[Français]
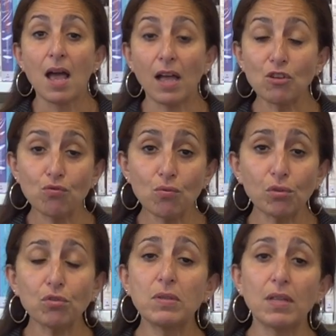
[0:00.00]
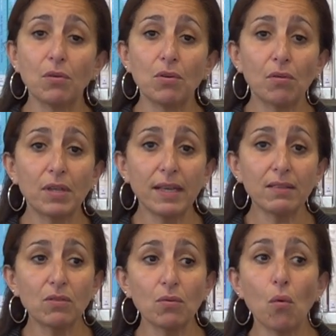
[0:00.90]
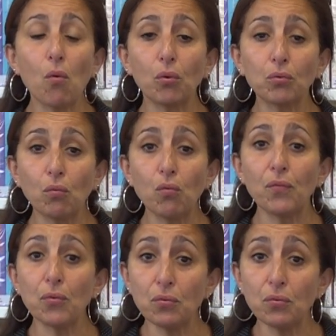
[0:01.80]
Un jour, suite à une enquête, on retrouve